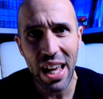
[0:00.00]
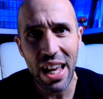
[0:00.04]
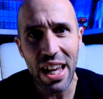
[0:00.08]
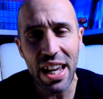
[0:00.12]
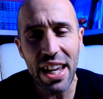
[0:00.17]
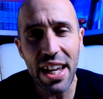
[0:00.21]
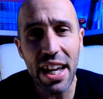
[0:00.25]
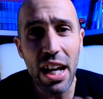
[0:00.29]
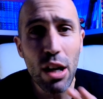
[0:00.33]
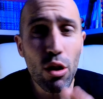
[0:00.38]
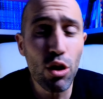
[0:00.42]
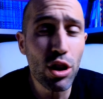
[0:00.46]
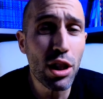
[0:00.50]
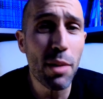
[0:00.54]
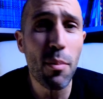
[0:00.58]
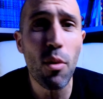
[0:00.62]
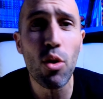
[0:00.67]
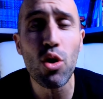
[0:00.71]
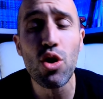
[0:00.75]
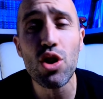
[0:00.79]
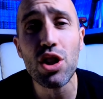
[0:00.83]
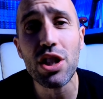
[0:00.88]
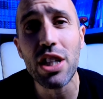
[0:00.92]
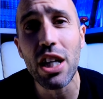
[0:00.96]
Y el último
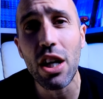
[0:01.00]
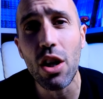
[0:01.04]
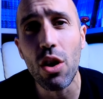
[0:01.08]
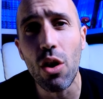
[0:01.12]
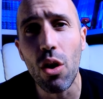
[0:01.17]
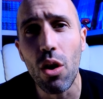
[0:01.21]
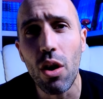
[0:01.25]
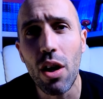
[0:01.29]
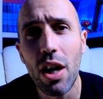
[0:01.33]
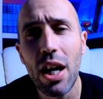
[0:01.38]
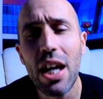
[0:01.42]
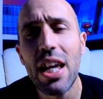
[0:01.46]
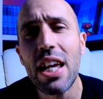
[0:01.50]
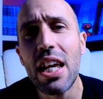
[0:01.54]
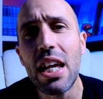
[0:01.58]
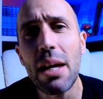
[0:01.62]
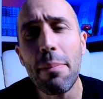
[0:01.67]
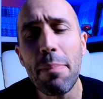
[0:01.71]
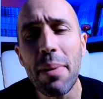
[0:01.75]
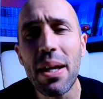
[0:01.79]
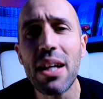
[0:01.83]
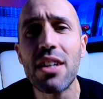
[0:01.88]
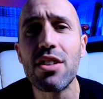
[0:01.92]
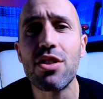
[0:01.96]
consejo, y
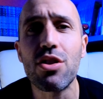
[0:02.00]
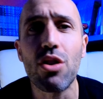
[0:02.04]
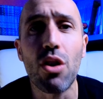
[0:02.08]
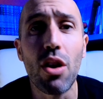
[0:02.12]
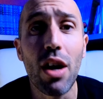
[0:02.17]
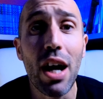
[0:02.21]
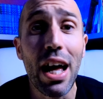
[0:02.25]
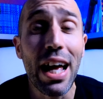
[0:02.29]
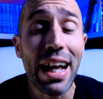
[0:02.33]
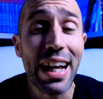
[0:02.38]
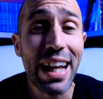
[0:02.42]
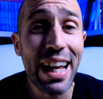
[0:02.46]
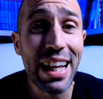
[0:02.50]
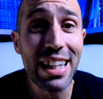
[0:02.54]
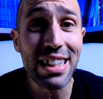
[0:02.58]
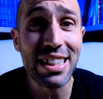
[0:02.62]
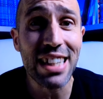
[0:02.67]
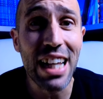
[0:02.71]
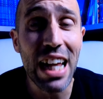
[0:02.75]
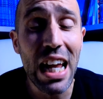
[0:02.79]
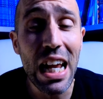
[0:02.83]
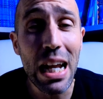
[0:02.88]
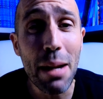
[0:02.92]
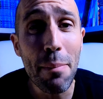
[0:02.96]
pienso que
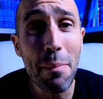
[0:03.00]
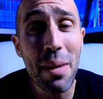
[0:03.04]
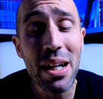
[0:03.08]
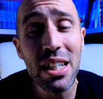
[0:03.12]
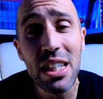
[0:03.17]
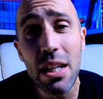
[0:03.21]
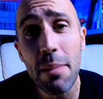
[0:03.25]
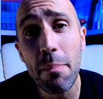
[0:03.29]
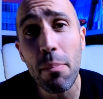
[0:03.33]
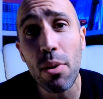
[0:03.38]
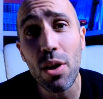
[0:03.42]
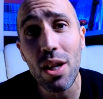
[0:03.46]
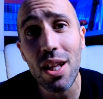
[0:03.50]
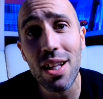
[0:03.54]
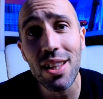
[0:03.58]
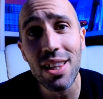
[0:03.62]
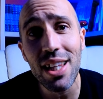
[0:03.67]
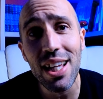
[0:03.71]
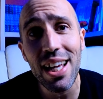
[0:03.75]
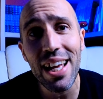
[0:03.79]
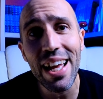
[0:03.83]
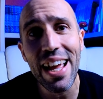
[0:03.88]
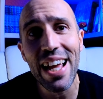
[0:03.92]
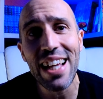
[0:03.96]
es el más
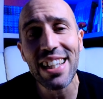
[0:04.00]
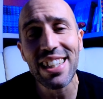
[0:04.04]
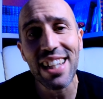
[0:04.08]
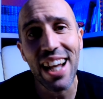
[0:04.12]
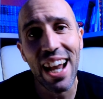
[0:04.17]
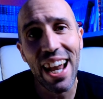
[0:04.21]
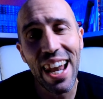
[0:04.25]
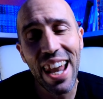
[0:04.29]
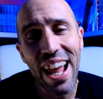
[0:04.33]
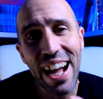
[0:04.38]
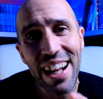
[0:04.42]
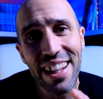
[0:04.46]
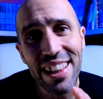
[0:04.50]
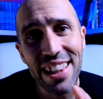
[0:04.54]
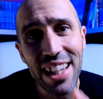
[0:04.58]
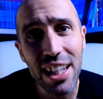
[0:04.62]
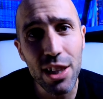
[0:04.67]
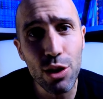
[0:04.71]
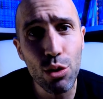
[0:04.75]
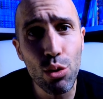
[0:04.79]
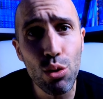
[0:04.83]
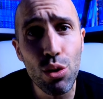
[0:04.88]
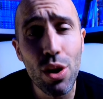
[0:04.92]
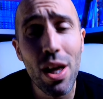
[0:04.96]
importante, es la
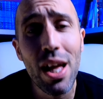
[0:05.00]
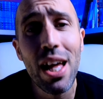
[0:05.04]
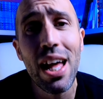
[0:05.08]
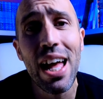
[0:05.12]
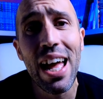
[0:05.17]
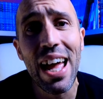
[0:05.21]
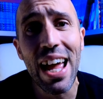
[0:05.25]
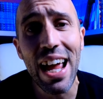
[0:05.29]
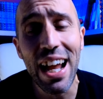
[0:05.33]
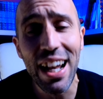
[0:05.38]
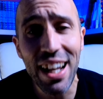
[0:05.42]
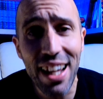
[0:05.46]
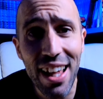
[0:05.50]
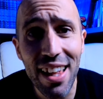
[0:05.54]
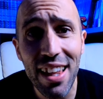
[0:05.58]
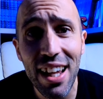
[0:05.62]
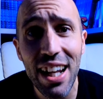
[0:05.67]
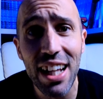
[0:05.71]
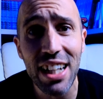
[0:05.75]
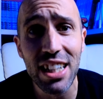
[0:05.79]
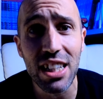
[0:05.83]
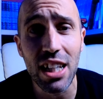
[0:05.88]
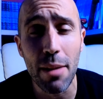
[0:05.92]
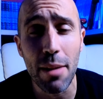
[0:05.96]
actitud el día del
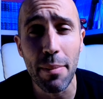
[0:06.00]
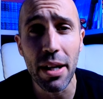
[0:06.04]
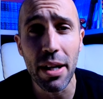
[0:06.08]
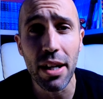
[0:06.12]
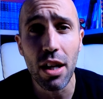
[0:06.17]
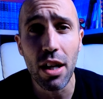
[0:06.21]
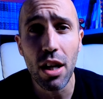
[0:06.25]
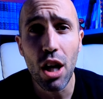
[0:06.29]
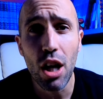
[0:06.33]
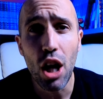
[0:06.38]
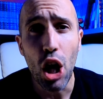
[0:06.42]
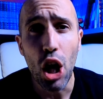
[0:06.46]
examen.